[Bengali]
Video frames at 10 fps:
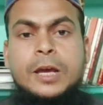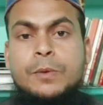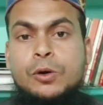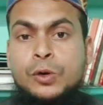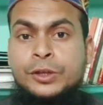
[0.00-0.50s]

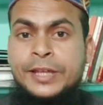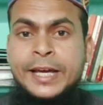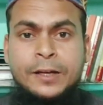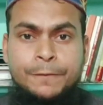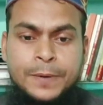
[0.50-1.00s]
এবং ওই
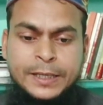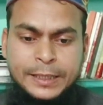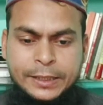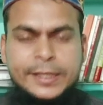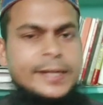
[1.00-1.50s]
তেল
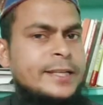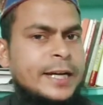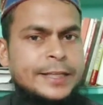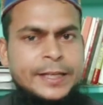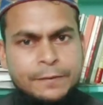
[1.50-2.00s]
পানি তিন
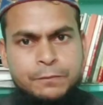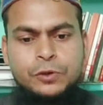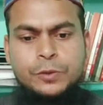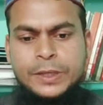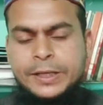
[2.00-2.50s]
জায়গাতে ফু
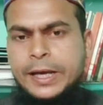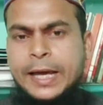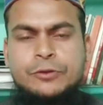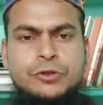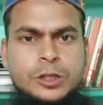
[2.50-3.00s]
দেবেন
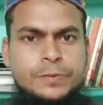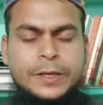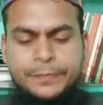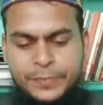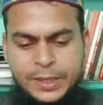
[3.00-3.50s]
একচল্লিশ বার